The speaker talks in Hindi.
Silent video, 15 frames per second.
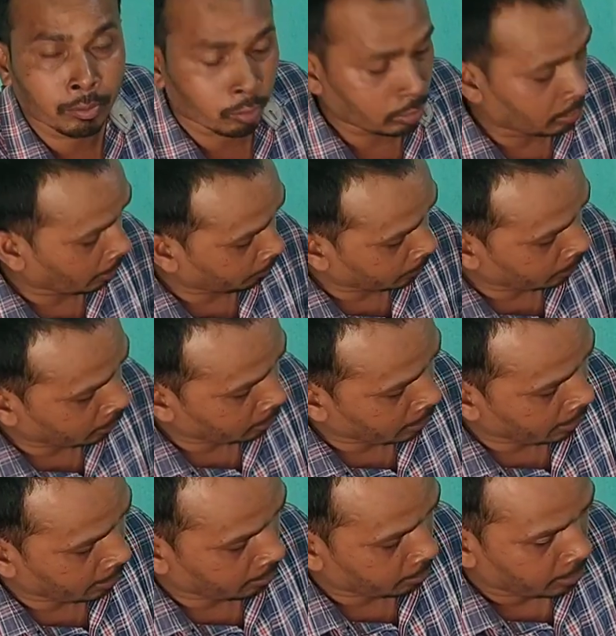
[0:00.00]
बटन को दबते
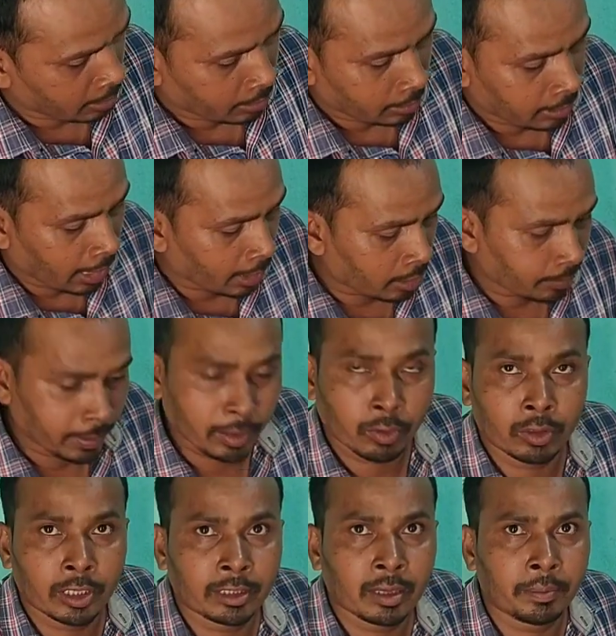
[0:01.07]
रहना है डायरेक्ट
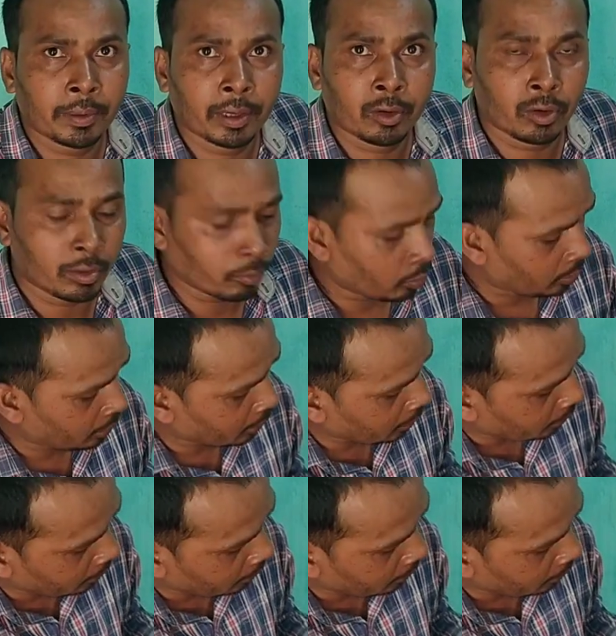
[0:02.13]
पेयर हो जाता है पेयर होने में कोई